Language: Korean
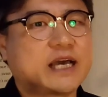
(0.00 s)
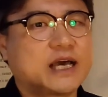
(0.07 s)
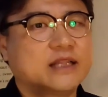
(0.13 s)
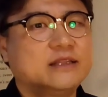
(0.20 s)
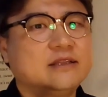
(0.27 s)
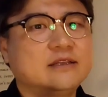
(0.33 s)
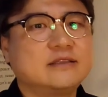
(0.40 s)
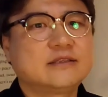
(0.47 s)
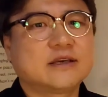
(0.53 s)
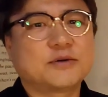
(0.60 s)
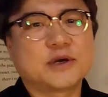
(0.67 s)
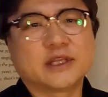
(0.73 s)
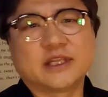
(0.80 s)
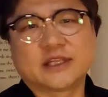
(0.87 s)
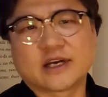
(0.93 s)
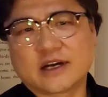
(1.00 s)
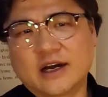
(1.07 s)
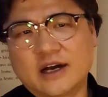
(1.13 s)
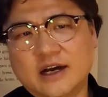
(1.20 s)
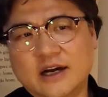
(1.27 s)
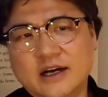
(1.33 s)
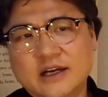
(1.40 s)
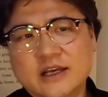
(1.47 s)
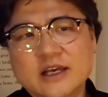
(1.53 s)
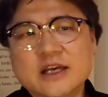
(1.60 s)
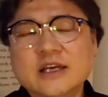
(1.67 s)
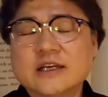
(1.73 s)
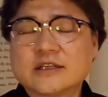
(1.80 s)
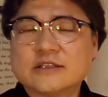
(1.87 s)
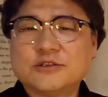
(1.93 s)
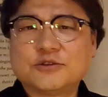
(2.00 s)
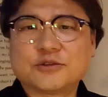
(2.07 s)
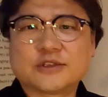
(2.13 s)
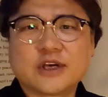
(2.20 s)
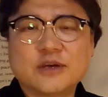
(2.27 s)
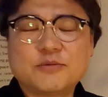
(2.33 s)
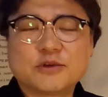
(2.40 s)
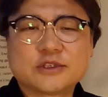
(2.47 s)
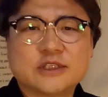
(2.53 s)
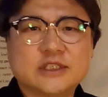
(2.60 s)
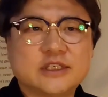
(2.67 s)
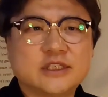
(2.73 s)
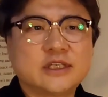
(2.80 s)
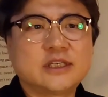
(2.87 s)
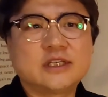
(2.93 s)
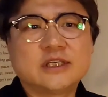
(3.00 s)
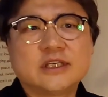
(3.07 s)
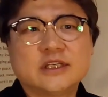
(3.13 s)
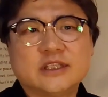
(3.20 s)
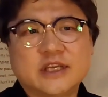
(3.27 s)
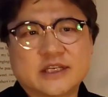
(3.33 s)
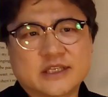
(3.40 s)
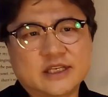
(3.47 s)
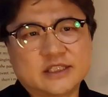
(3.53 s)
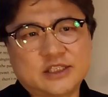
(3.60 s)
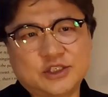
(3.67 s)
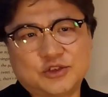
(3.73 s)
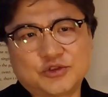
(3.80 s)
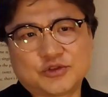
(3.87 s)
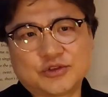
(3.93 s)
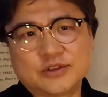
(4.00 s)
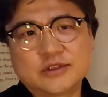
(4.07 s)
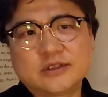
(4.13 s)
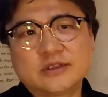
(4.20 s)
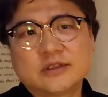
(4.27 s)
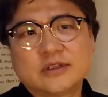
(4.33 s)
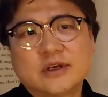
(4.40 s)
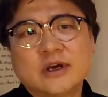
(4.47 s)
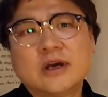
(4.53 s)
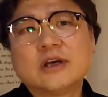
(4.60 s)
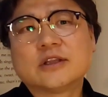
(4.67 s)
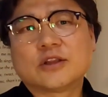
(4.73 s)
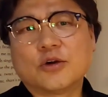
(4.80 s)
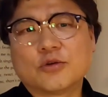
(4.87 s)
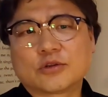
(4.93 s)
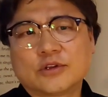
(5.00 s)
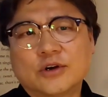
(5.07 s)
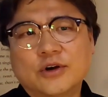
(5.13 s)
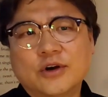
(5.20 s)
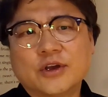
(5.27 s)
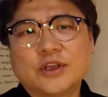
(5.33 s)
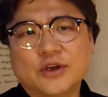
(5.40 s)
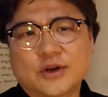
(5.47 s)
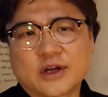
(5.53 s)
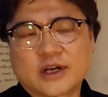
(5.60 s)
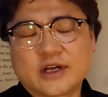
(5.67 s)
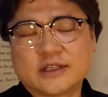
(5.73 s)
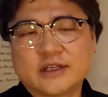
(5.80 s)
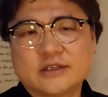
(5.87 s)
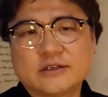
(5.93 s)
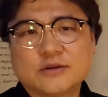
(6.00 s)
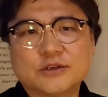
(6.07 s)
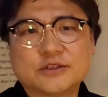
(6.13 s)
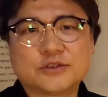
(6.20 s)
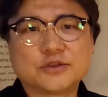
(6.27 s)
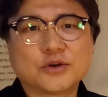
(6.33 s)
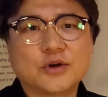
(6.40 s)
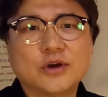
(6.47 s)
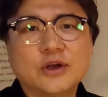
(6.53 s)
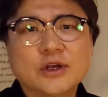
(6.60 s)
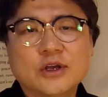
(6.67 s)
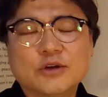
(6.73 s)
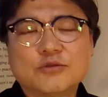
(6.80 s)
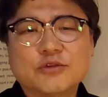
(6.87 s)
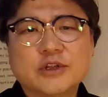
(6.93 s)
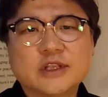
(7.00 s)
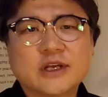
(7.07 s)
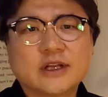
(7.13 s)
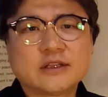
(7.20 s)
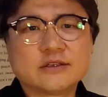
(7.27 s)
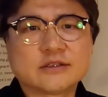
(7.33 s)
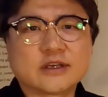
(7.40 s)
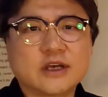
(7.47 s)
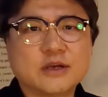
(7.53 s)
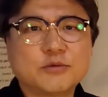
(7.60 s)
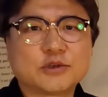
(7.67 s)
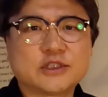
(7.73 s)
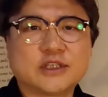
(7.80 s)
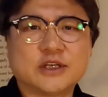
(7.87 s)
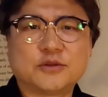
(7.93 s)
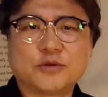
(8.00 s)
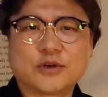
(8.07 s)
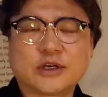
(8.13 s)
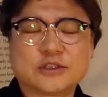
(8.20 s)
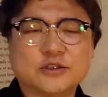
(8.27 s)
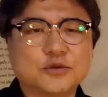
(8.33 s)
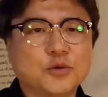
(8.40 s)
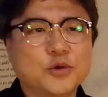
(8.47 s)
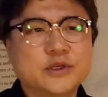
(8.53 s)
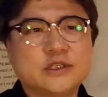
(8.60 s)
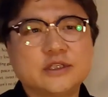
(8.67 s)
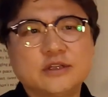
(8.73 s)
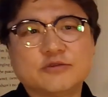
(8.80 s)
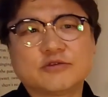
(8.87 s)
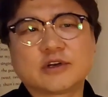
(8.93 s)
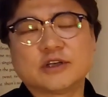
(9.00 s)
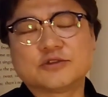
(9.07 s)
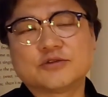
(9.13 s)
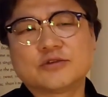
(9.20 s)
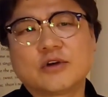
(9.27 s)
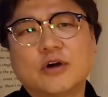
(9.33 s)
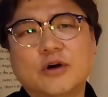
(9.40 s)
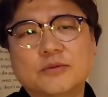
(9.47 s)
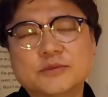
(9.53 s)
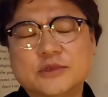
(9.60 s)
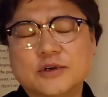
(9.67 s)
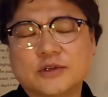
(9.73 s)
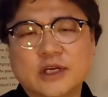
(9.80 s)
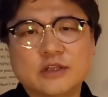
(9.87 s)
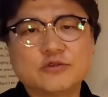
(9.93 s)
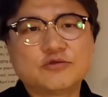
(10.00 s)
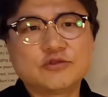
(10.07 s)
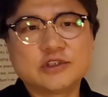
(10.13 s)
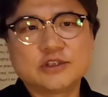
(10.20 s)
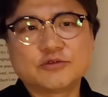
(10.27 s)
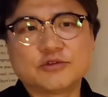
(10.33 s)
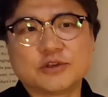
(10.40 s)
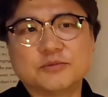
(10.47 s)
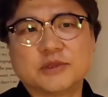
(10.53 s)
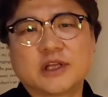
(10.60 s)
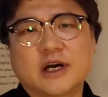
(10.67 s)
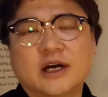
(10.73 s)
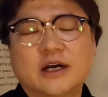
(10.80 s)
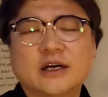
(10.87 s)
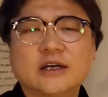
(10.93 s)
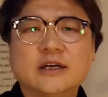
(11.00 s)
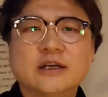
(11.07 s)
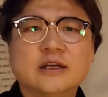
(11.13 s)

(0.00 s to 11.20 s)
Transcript: 않는 상황인데다가 그중 사회복지 예산 지출은 더욱더 열악하다는 것이죠. 우리나라는 사회복지 제도를 갖춘 OECD 국가 중 엄청난 후진국입니다.